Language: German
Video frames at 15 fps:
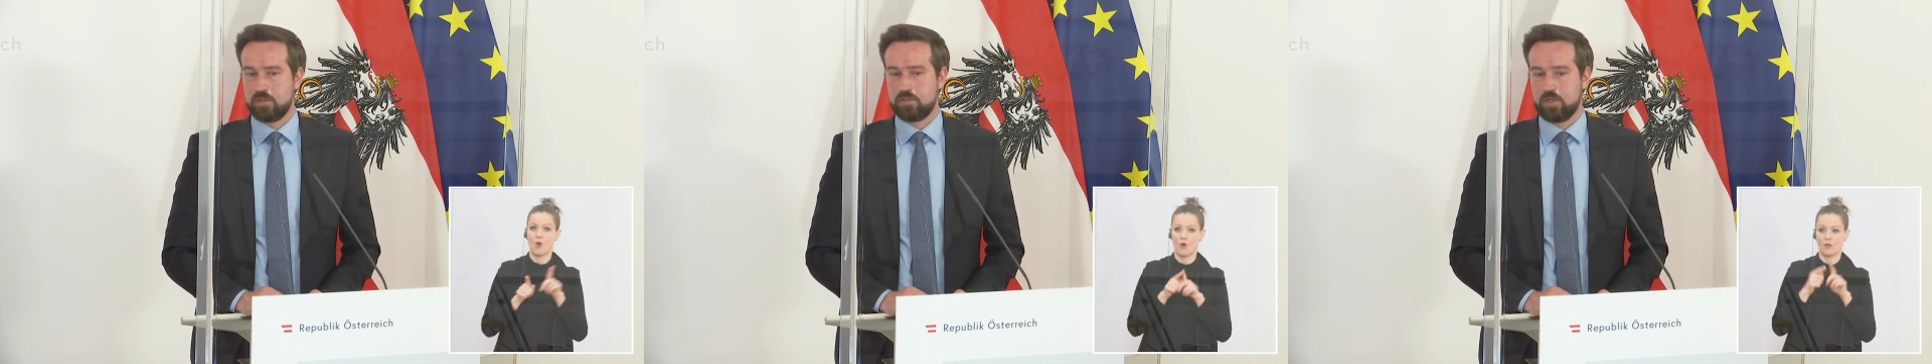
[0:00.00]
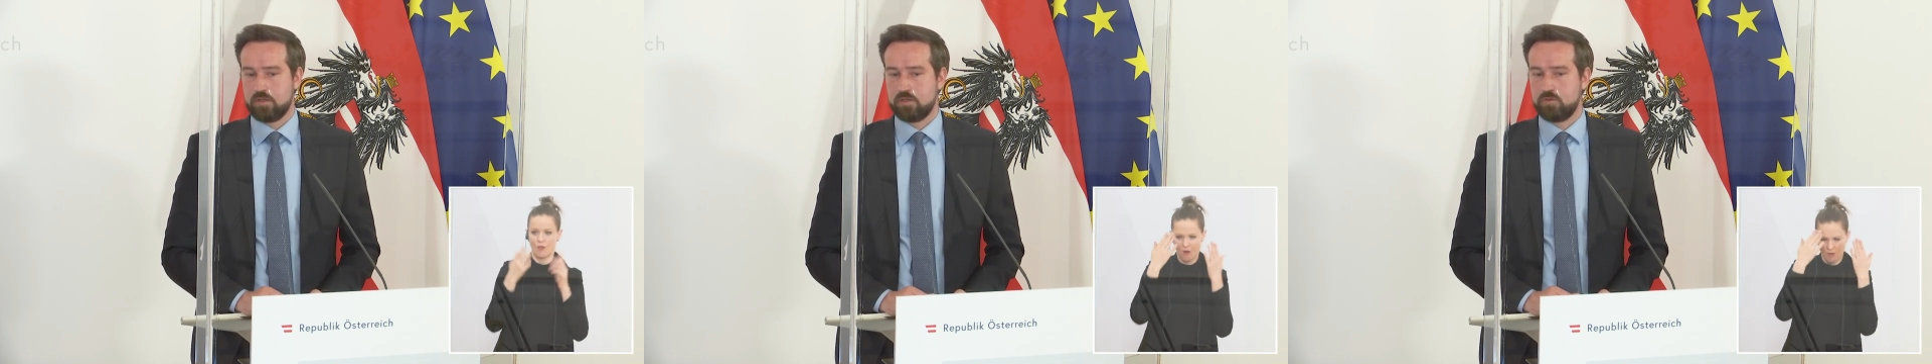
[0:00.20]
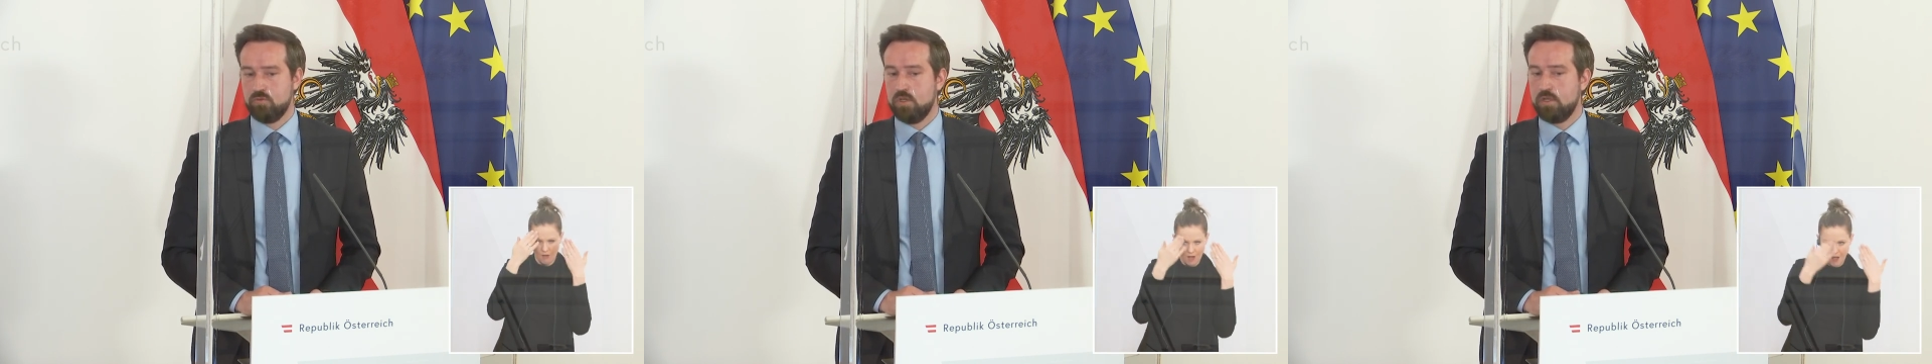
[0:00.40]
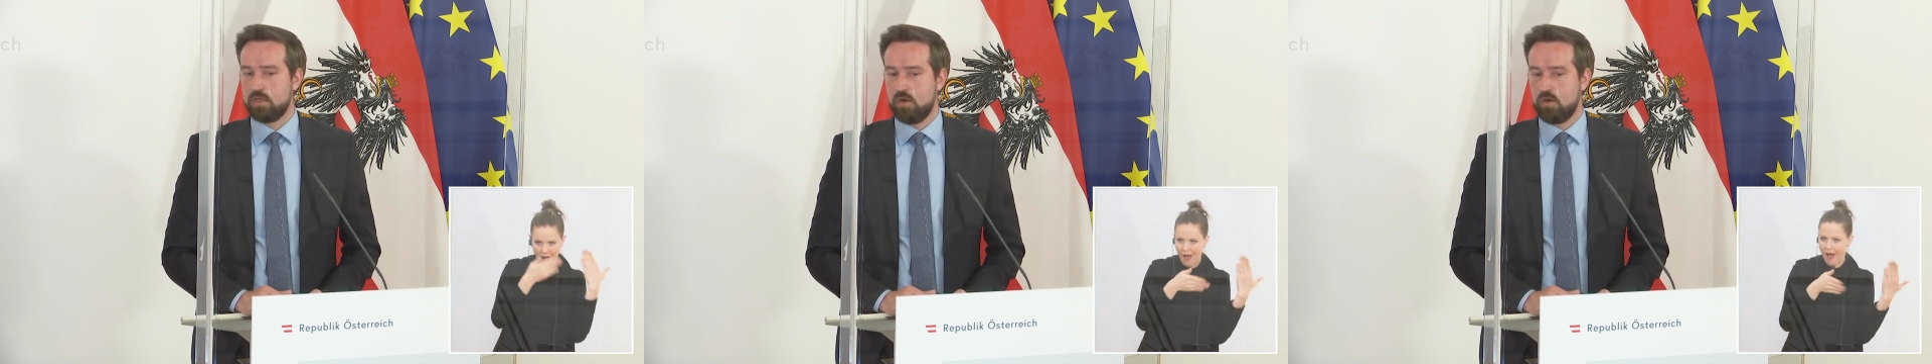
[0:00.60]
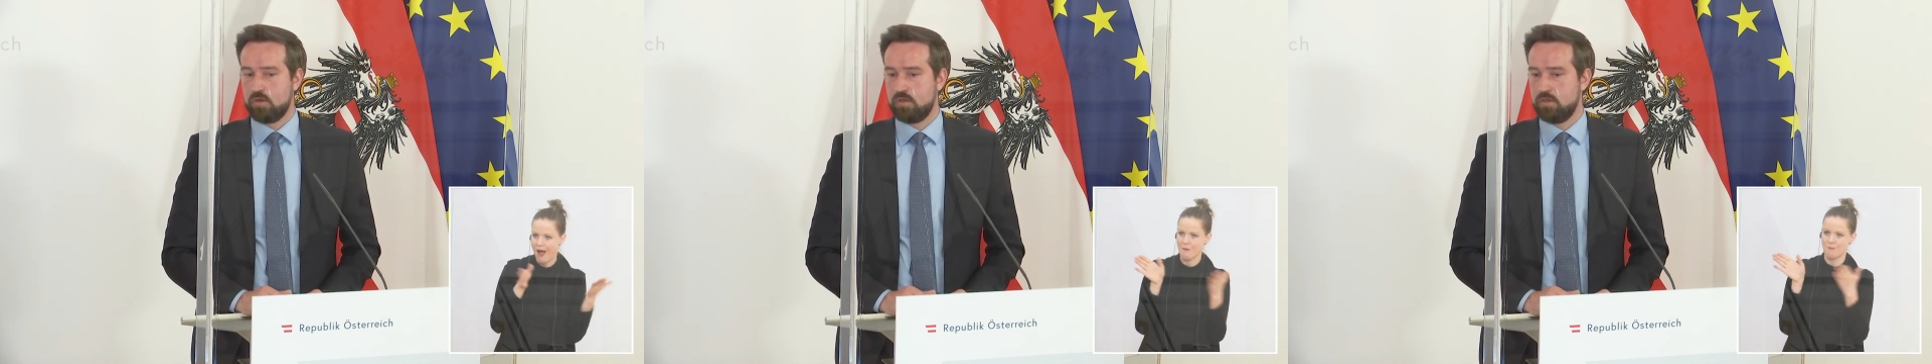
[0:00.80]
dann natürlich
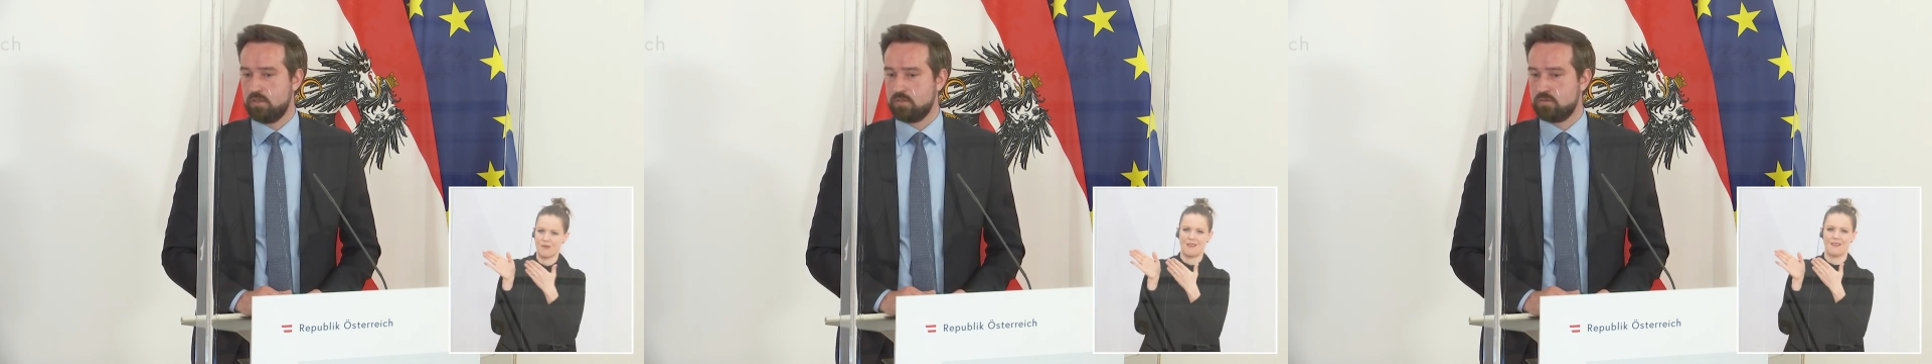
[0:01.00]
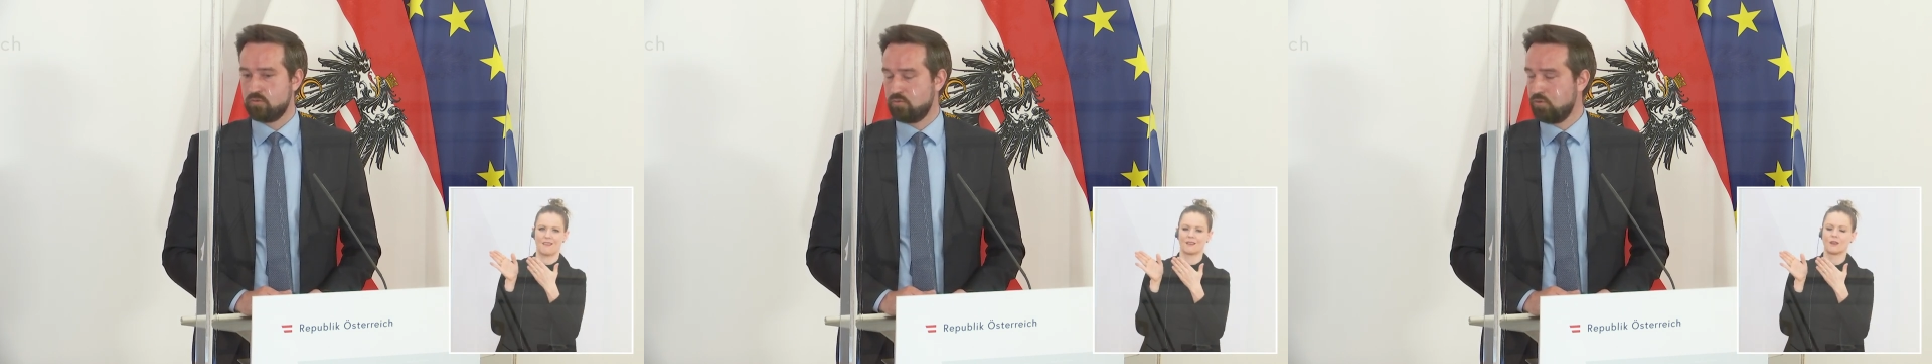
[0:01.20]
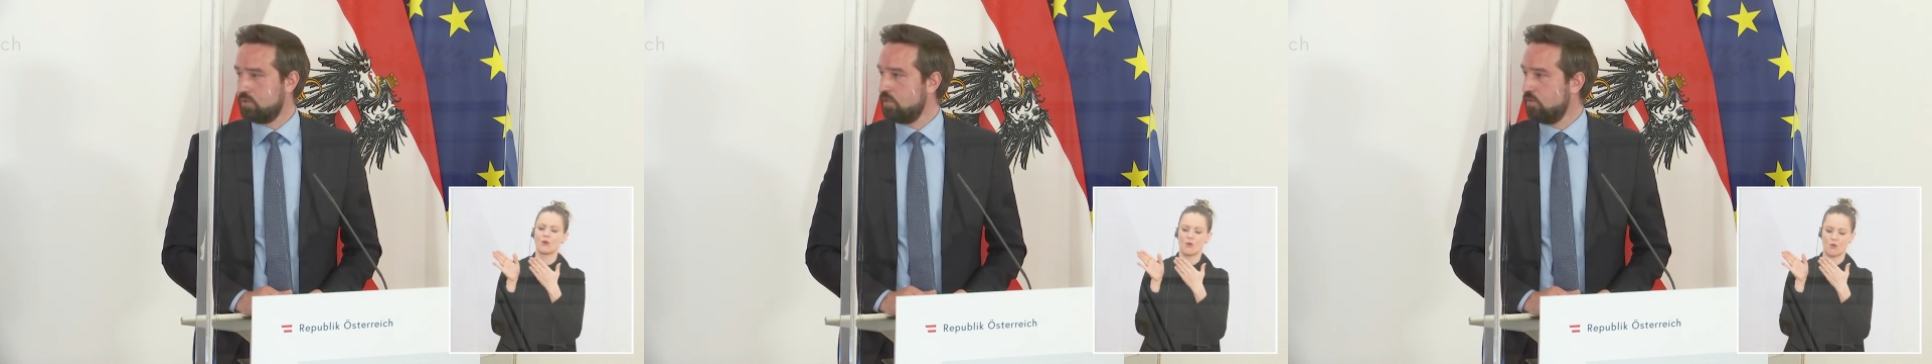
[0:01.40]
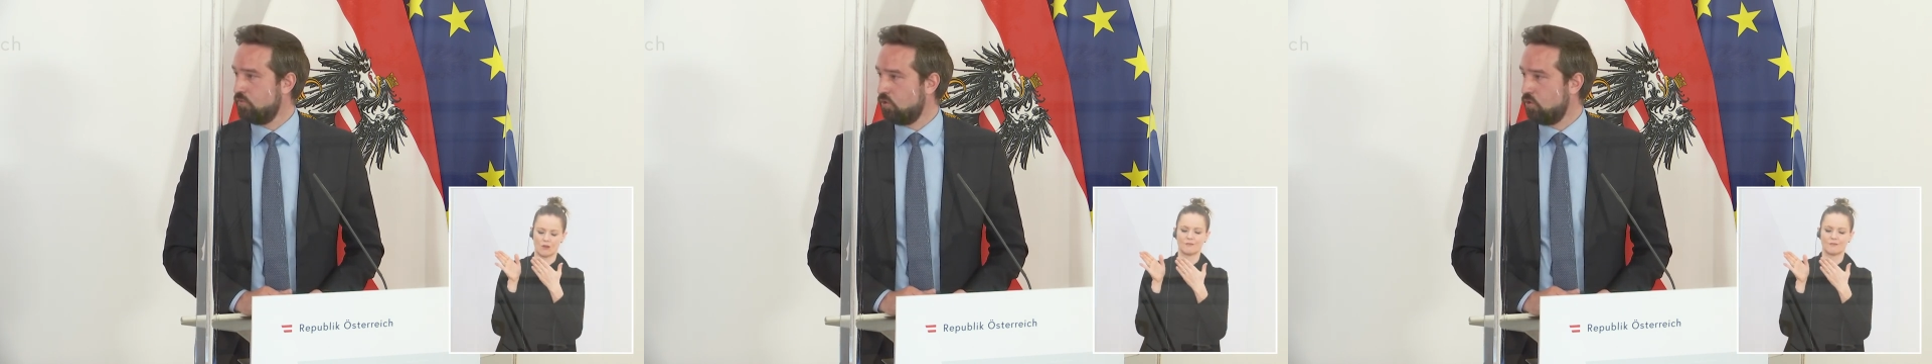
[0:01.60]
auch zu tödlichen